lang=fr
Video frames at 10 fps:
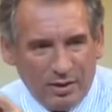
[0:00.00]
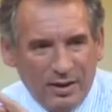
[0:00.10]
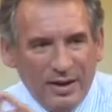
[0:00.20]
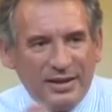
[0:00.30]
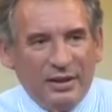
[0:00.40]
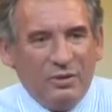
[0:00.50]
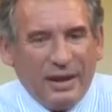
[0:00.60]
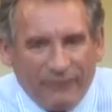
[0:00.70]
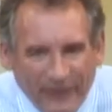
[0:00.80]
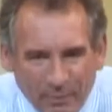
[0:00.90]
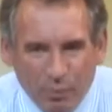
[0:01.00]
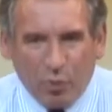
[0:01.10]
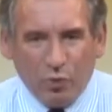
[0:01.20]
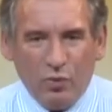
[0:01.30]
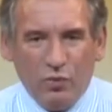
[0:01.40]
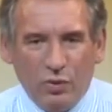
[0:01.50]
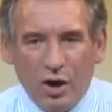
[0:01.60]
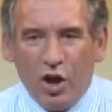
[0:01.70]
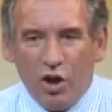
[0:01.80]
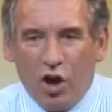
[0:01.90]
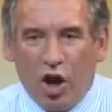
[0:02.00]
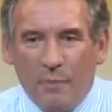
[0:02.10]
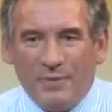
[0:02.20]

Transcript: c'est une affaire pour nous. L'Europe,